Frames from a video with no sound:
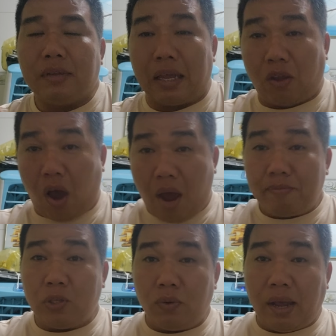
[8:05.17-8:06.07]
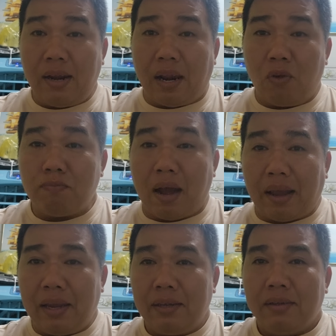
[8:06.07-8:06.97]
là cho ốm xuống ký là đúng 3
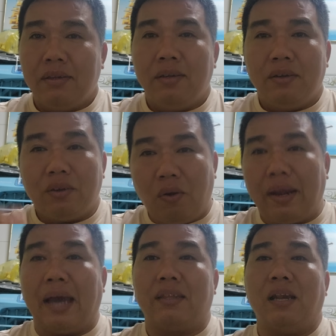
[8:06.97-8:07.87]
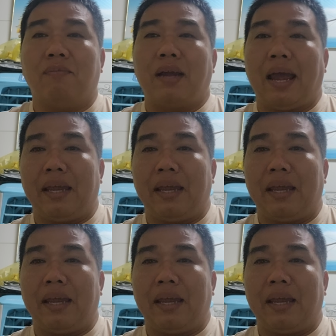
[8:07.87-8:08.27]
kg con gà thì động đá